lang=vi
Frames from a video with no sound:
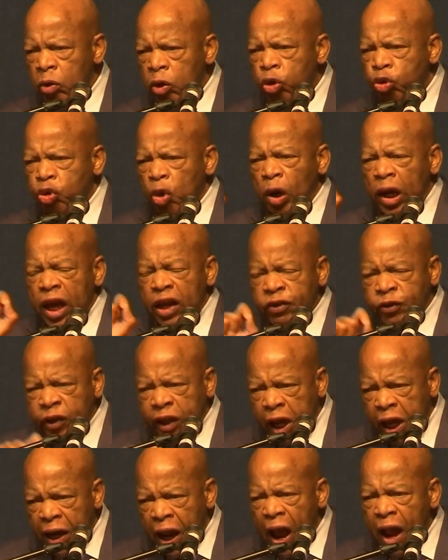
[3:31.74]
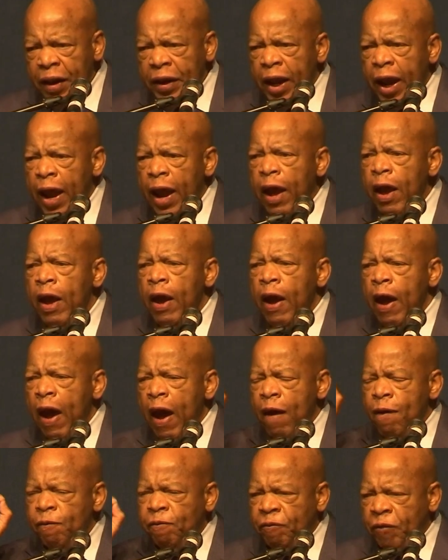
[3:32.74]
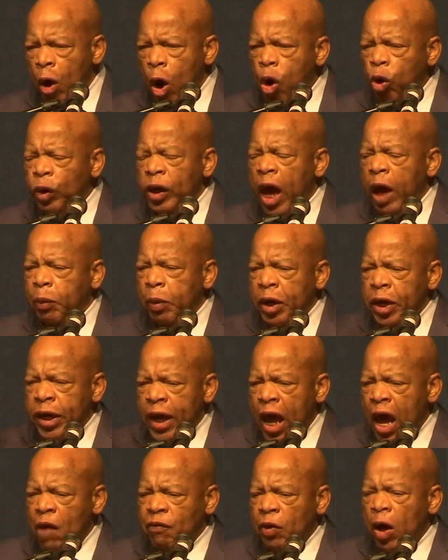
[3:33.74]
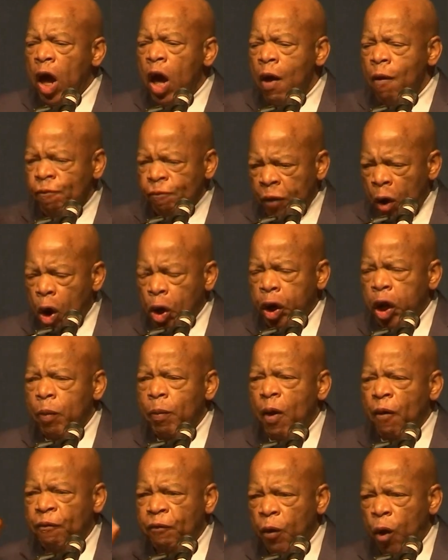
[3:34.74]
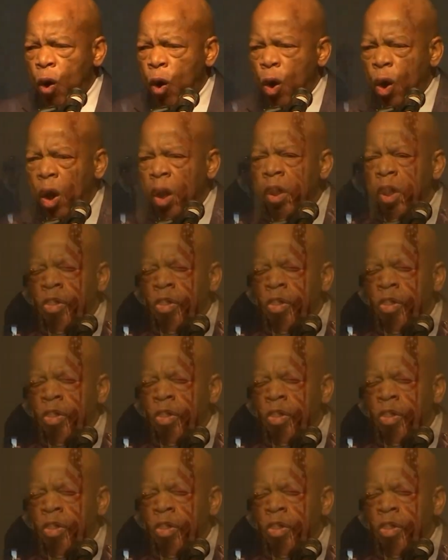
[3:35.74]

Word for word: Truyền thông địa phương cho biết có khoảng 100 người đã tới nghe chính trị